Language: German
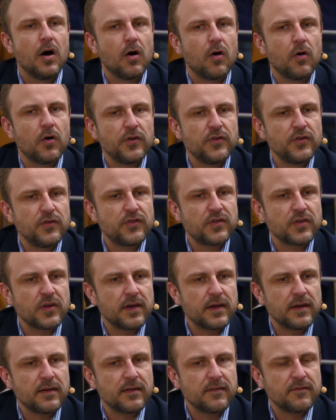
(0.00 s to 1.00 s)
und äh,
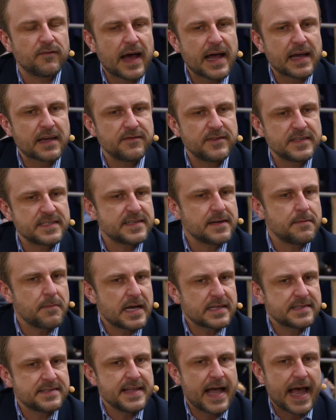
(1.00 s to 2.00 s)
war
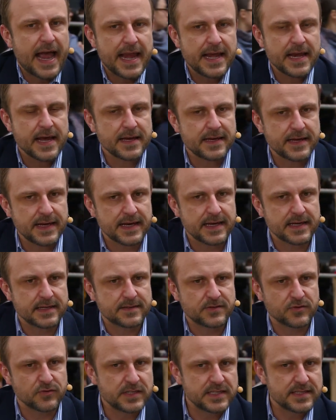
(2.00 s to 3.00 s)
gewissermaßen einer, der
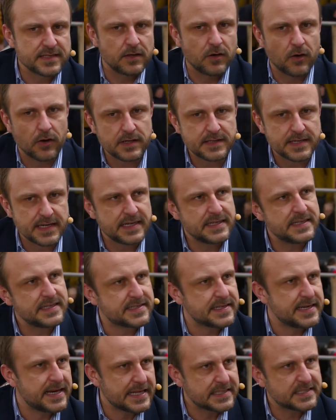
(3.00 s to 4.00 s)
so diese Leute in
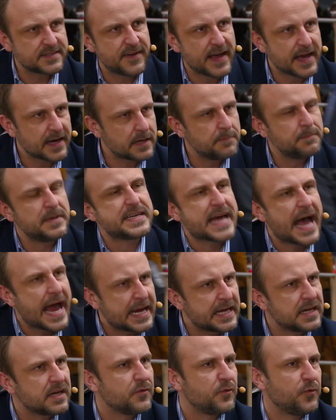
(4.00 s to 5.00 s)
diese Netzwerke mit
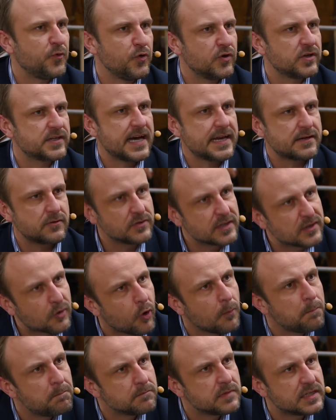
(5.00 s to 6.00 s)
eingefügt hat und
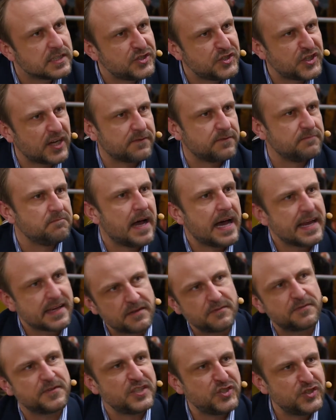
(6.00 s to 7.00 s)
Gruppen geschaffen hat
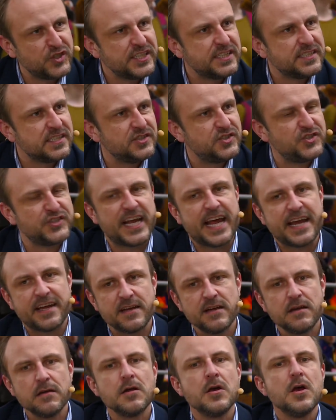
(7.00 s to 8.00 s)
in verschiedenen
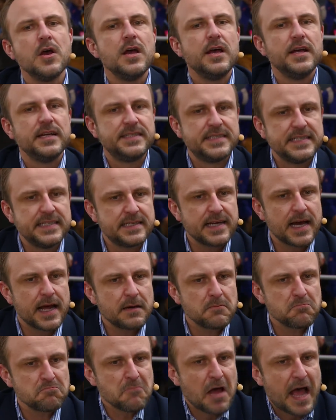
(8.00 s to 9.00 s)
Städten, die
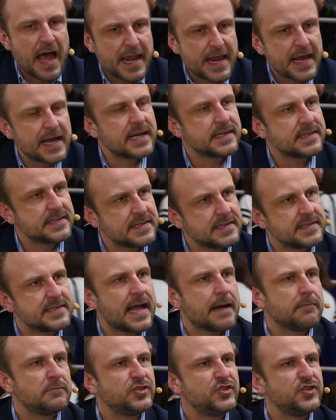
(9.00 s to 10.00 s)
dann Anhänger des
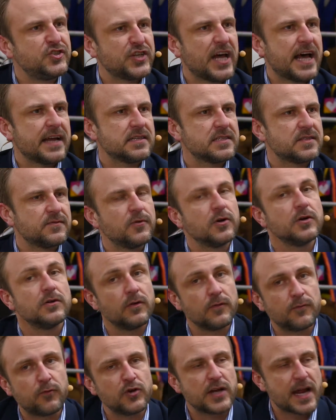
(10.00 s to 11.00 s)
Islamischen Staates wurden
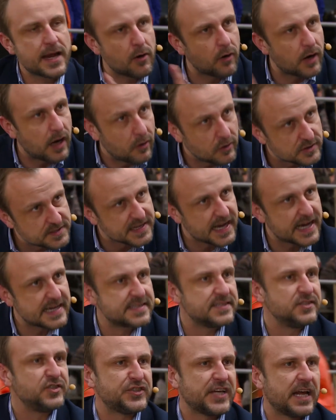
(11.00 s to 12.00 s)
und wo dann auch
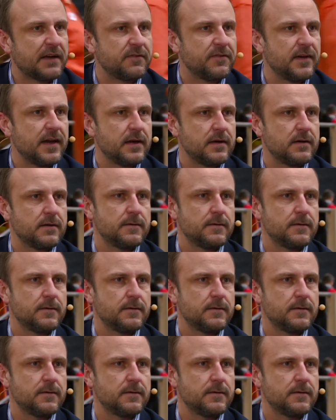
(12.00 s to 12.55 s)
Ausreisen stattfanden.